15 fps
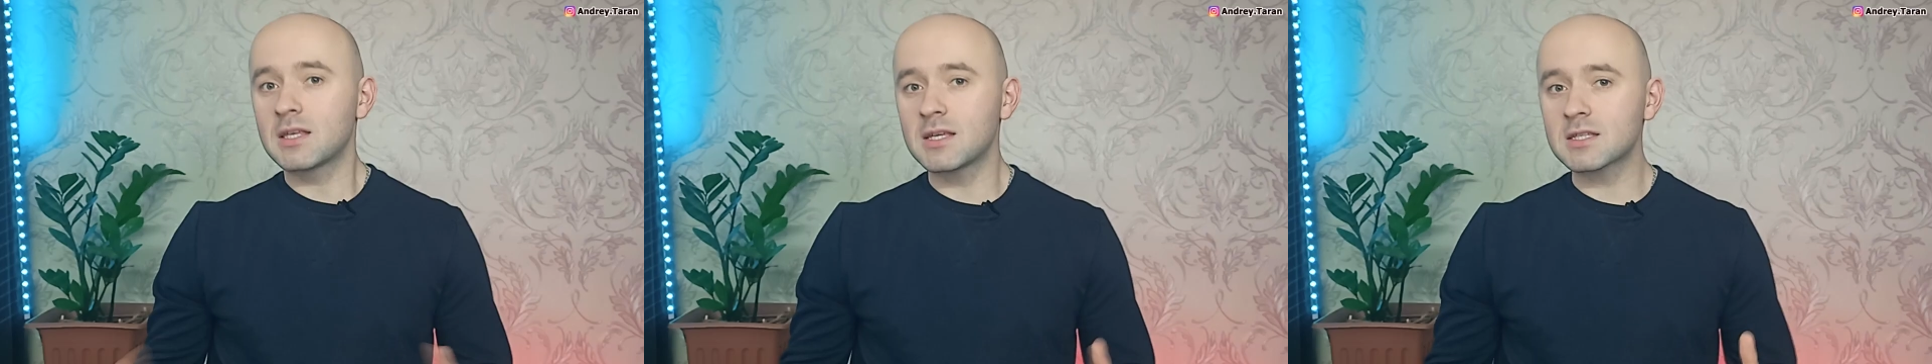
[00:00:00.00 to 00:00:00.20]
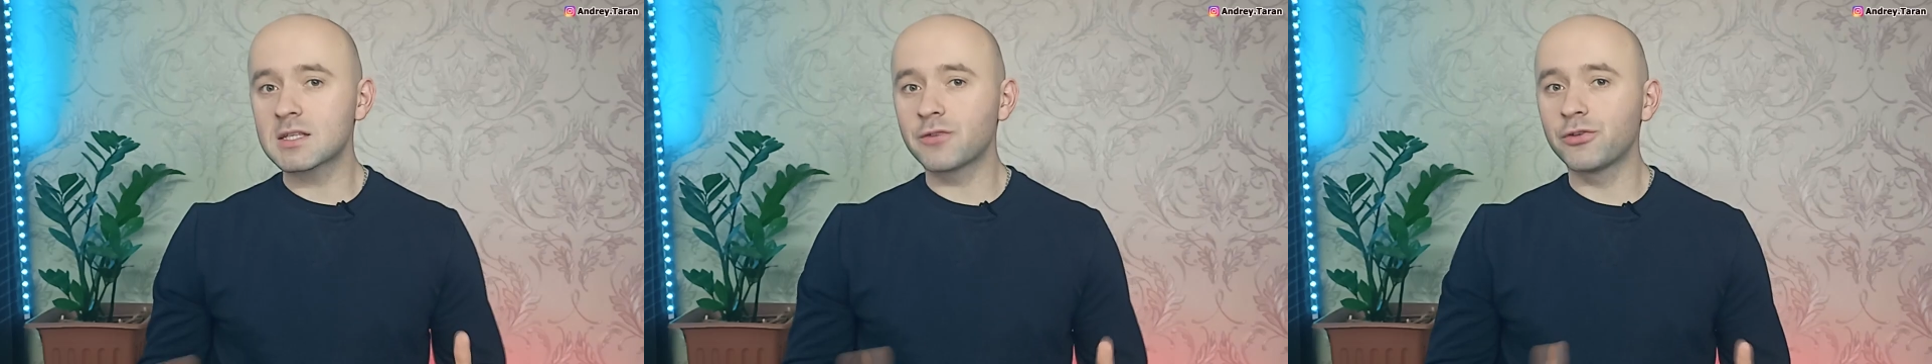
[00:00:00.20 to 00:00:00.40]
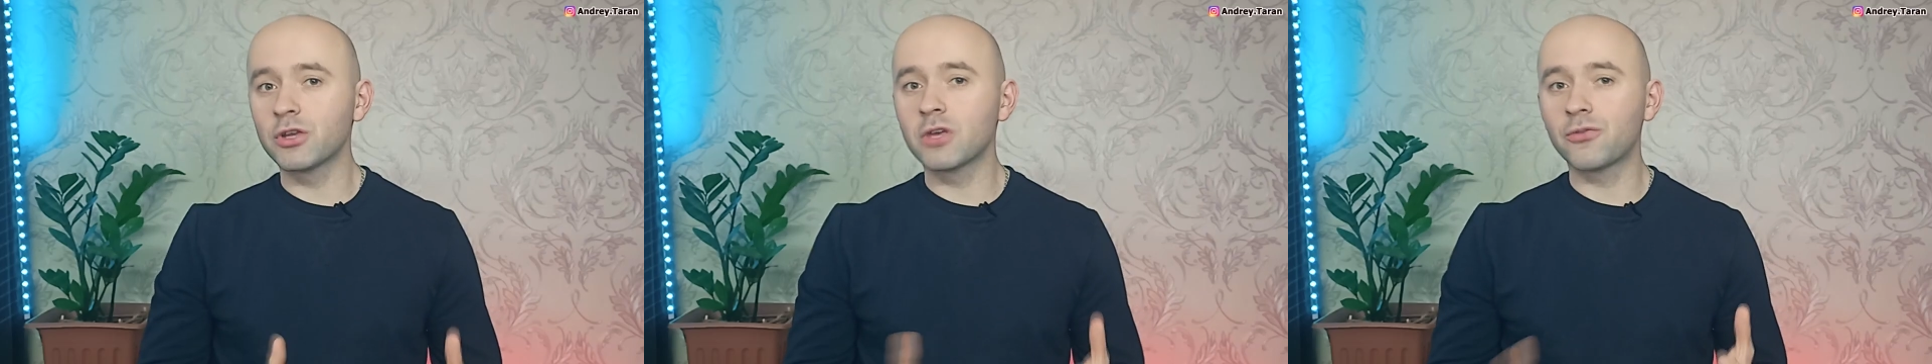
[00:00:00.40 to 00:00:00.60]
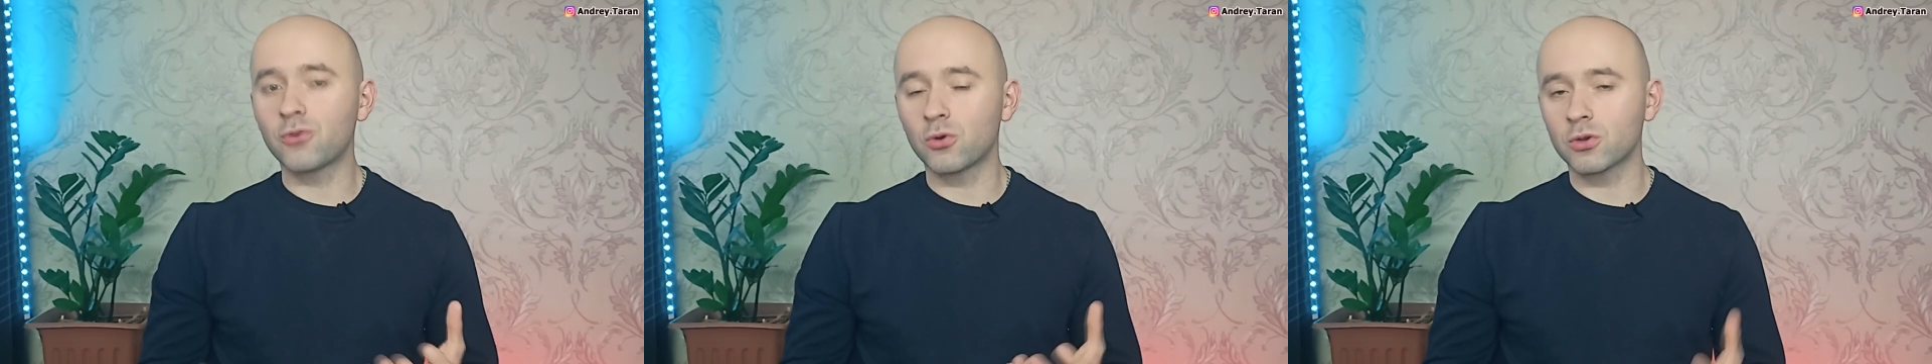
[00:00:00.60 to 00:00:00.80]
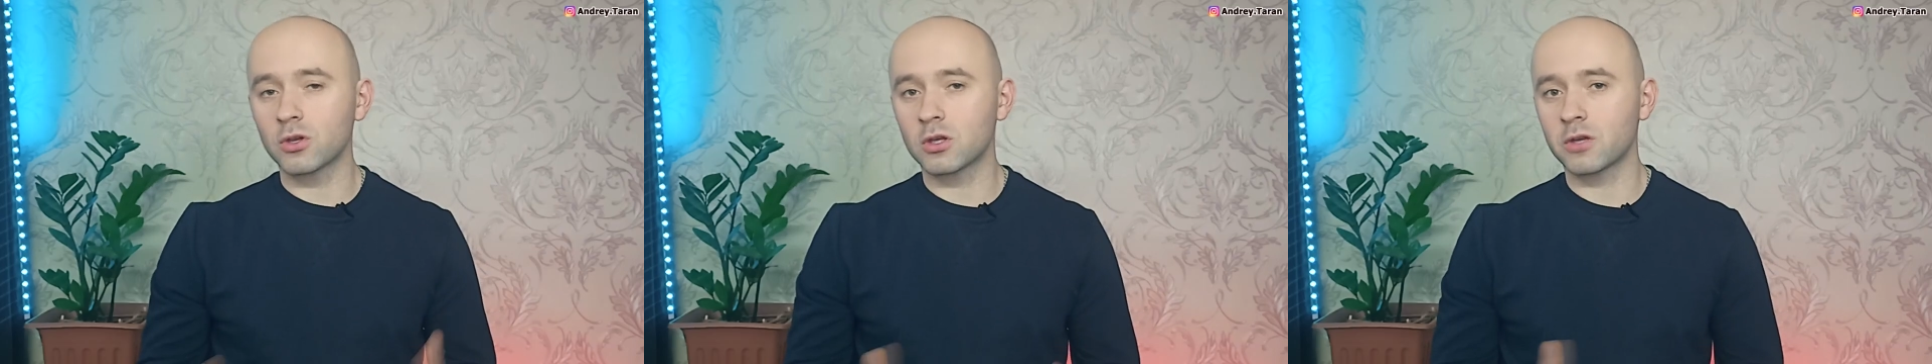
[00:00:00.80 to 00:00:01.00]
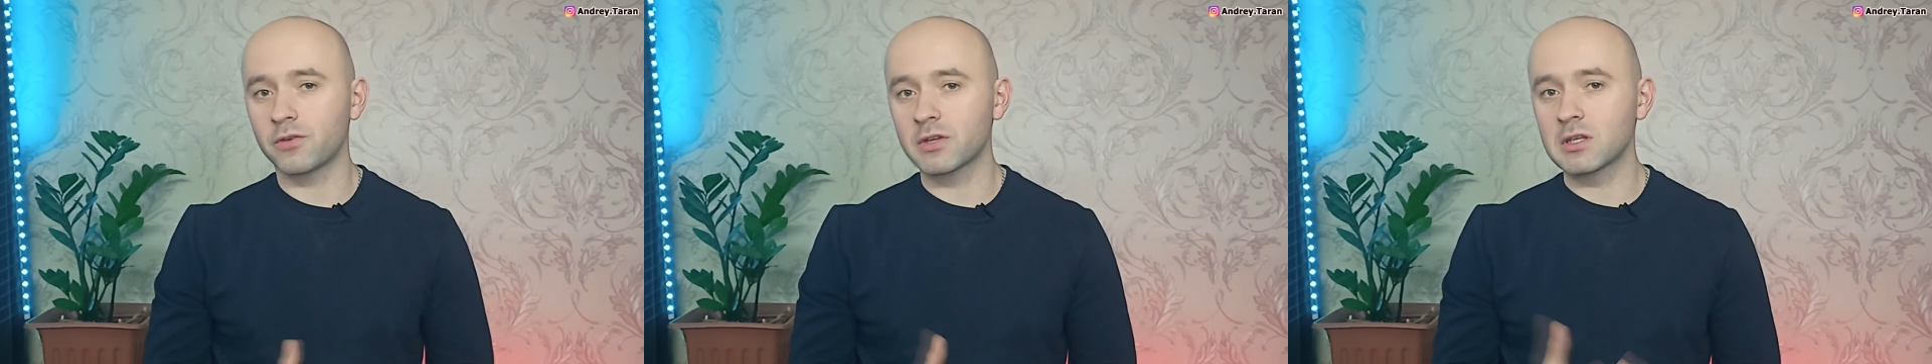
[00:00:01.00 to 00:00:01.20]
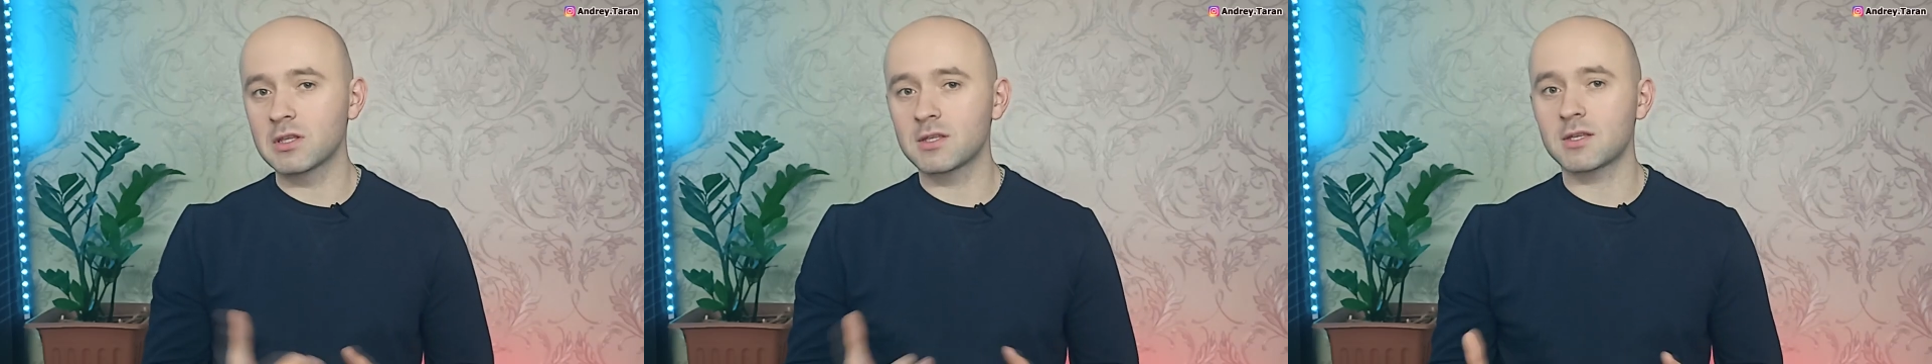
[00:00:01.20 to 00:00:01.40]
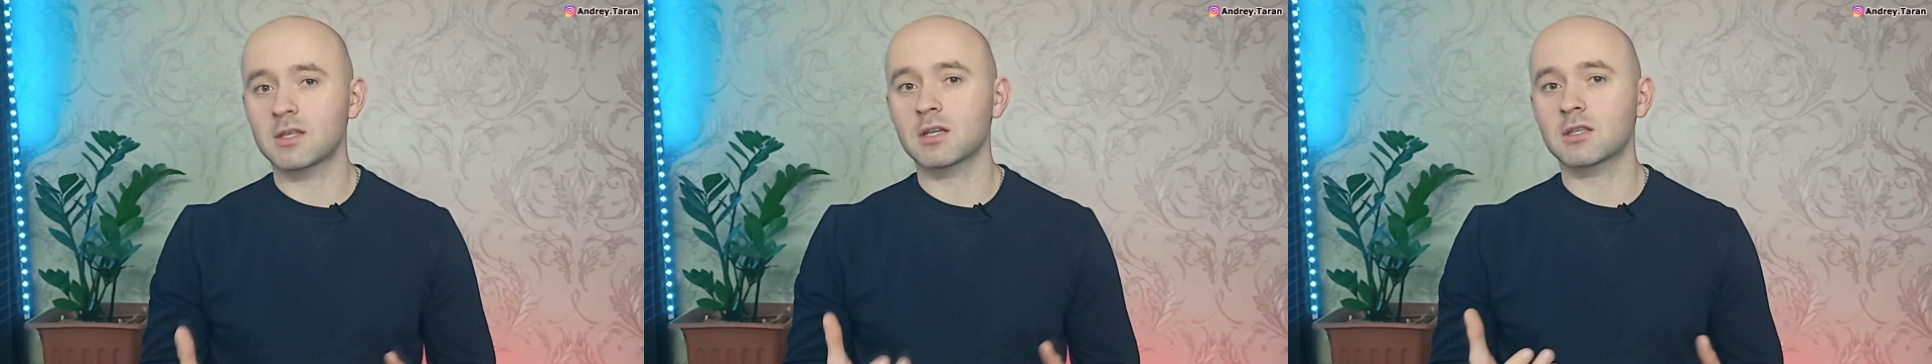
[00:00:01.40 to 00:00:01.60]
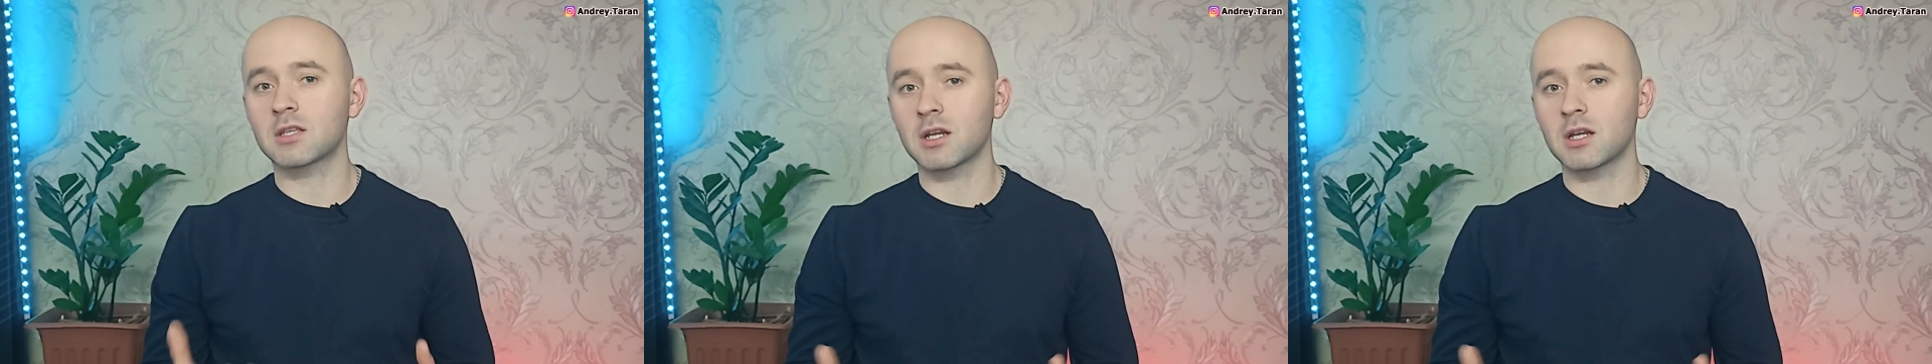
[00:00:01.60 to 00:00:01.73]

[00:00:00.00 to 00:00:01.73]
Если вы не входите в один из этих